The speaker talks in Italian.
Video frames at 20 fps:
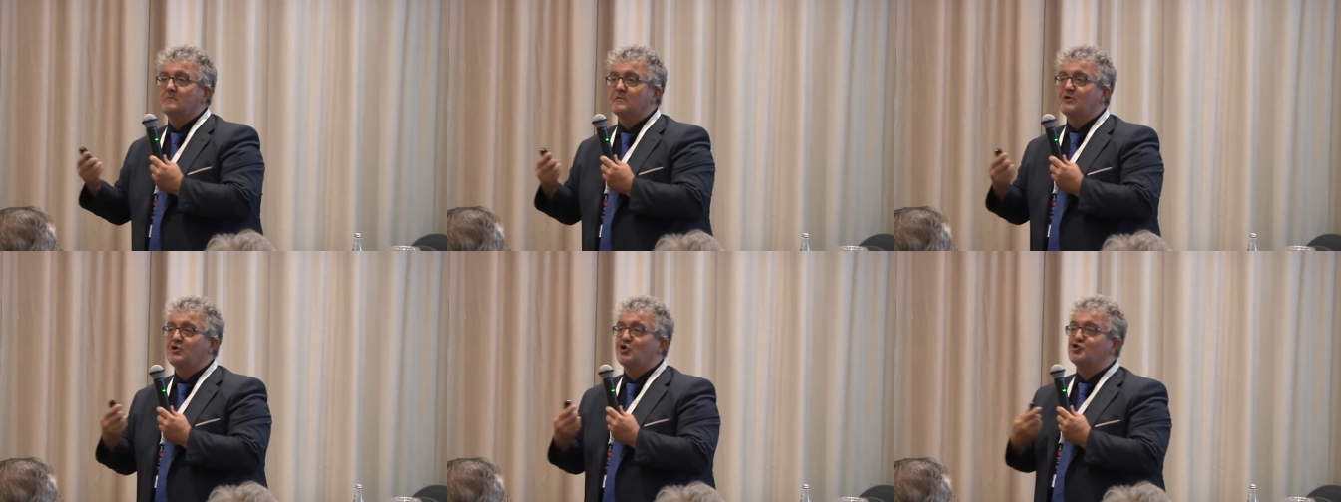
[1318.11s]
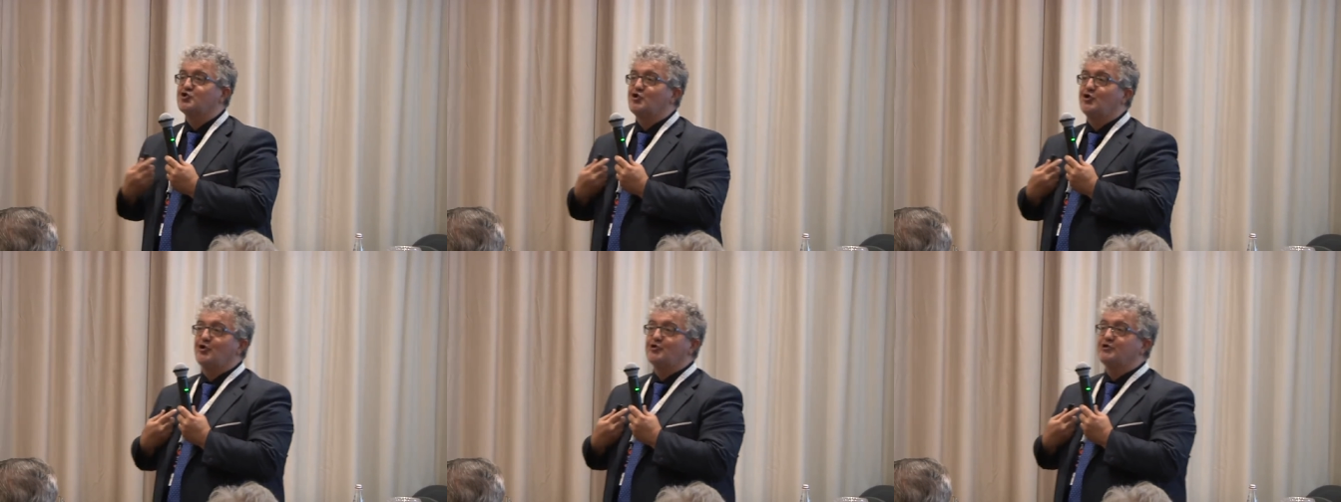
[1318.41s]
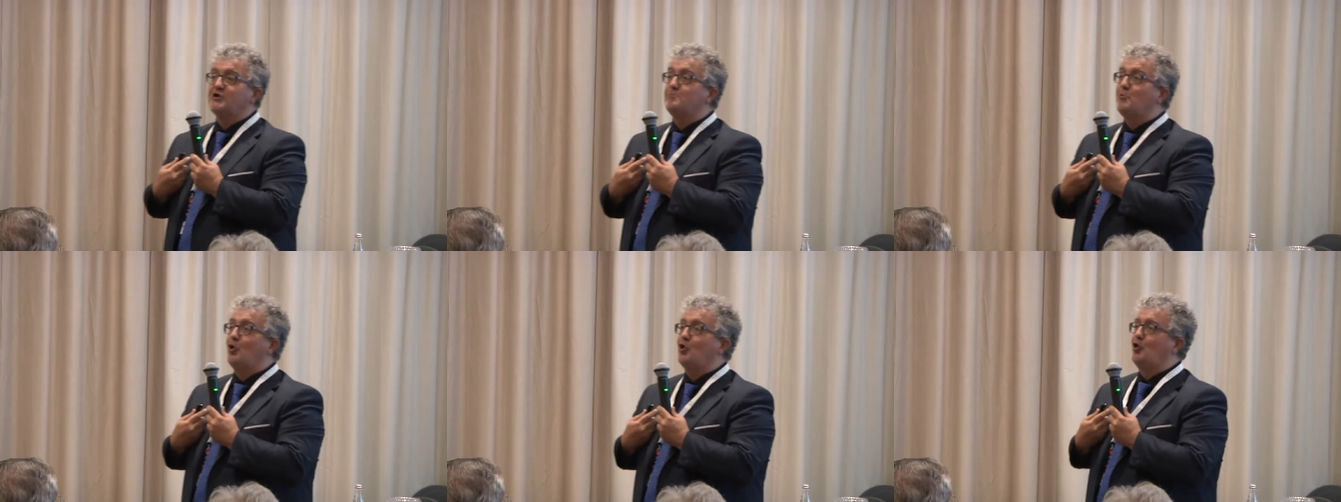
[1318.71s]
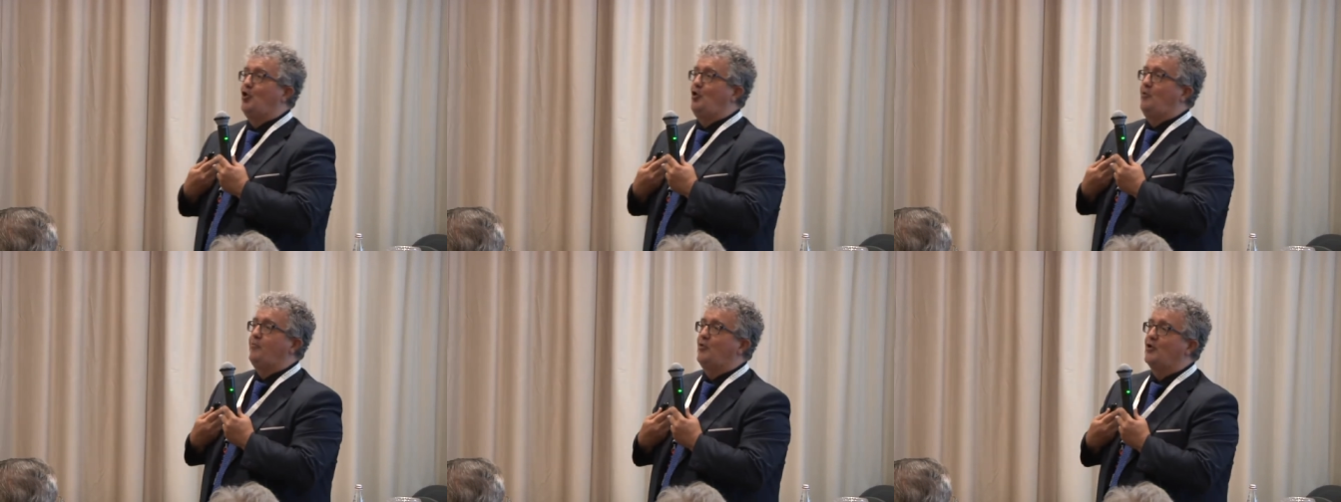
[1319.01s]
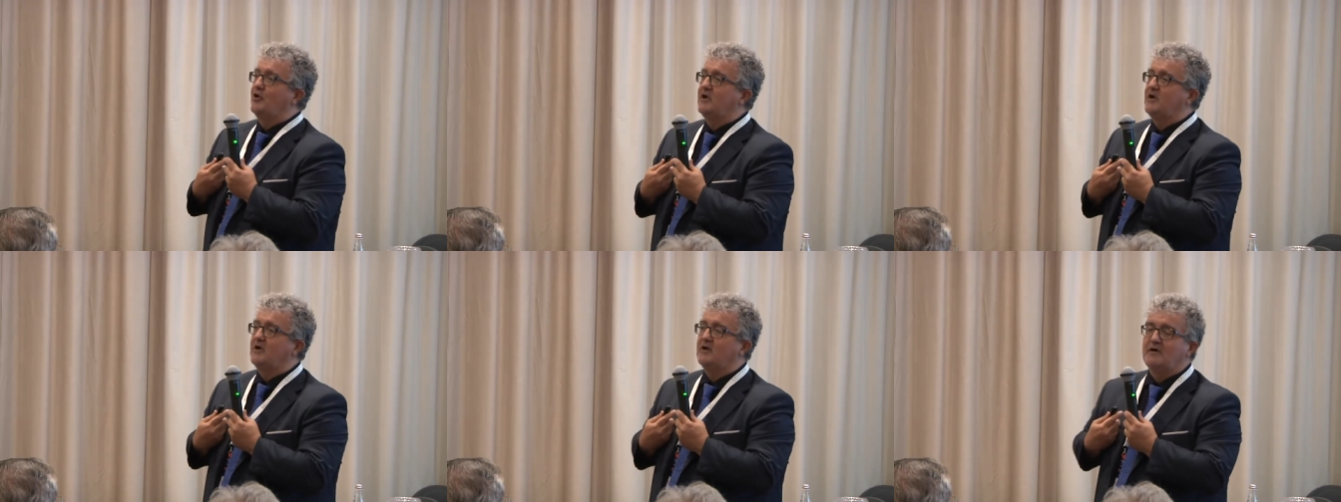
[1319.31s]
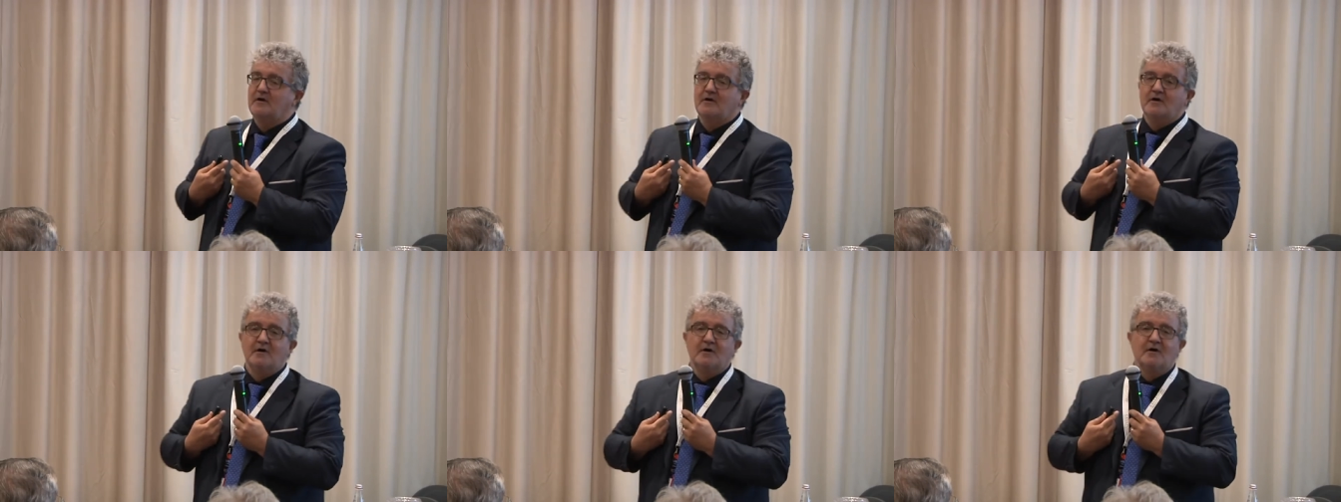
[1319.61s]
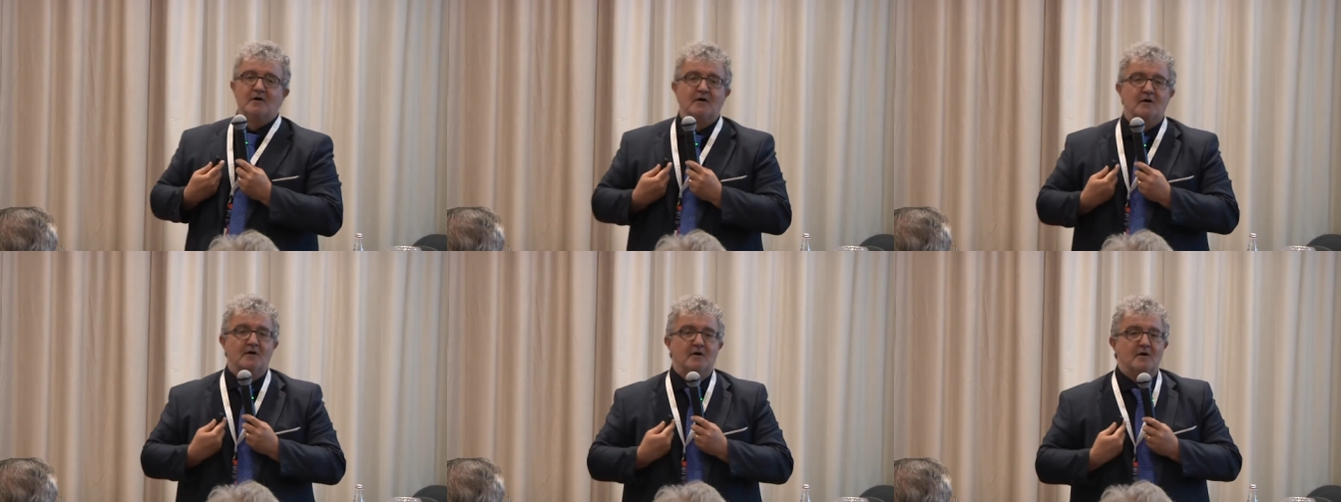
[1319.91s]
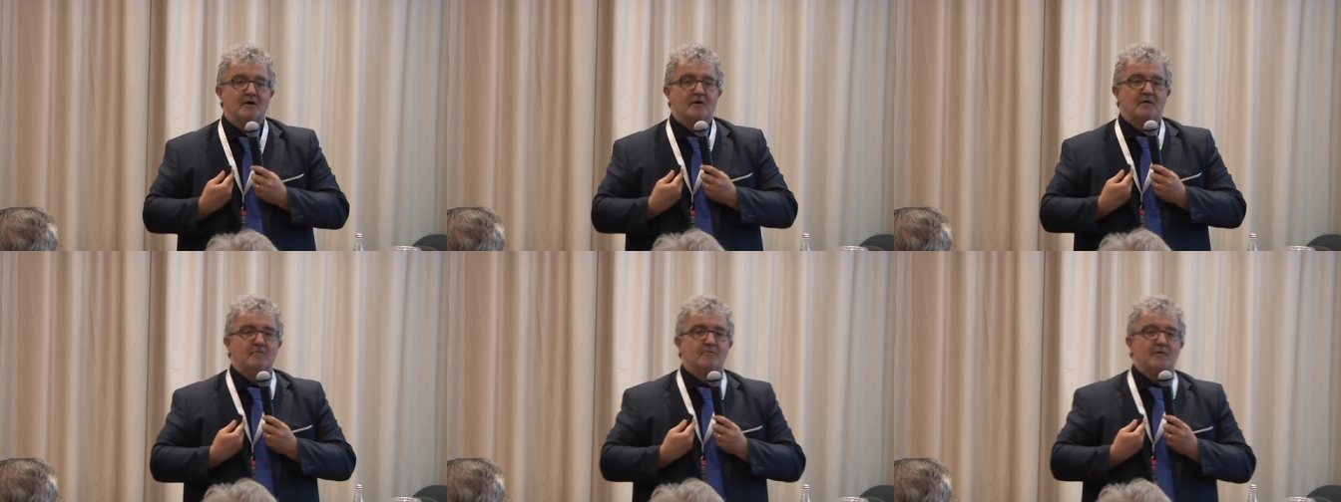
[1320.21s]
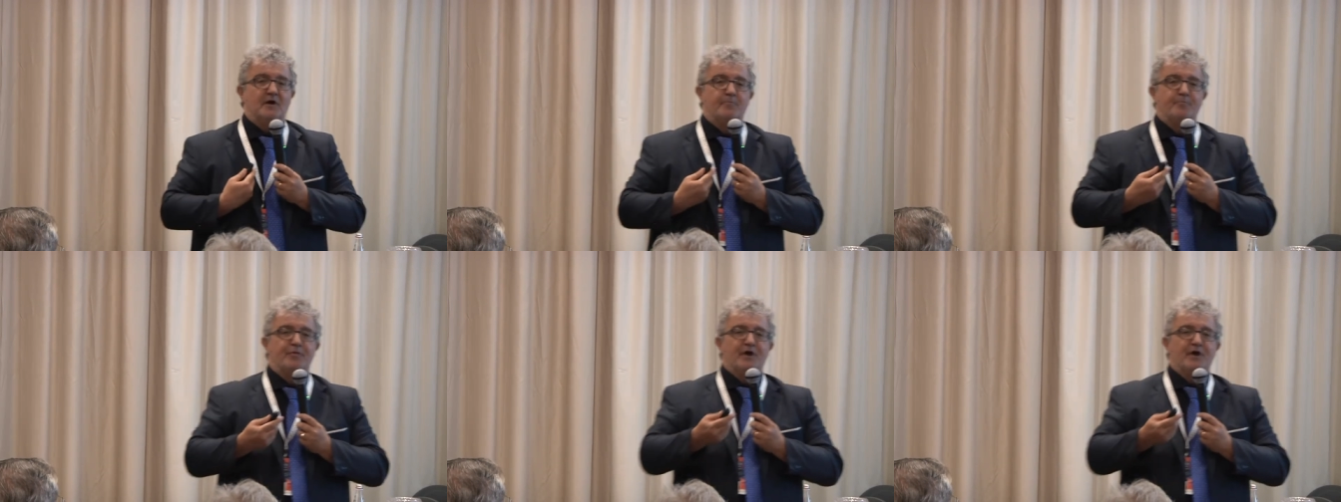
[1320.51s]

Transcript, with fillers: io sono di Monopoli, Beh,